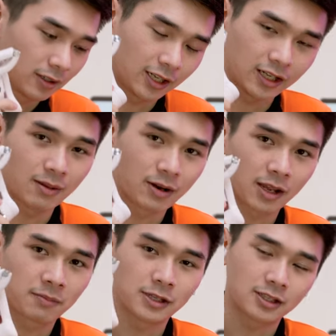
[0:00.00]
Thì cái điểm
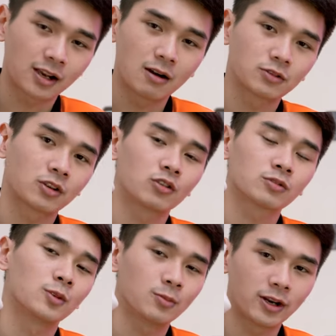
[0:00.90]
này mình sẽ cộng cho
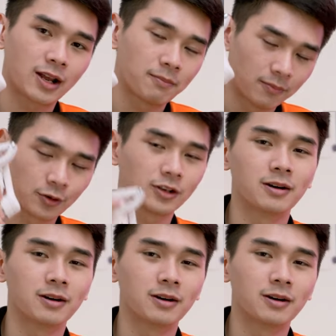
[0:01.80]
Osmo Mobile năm một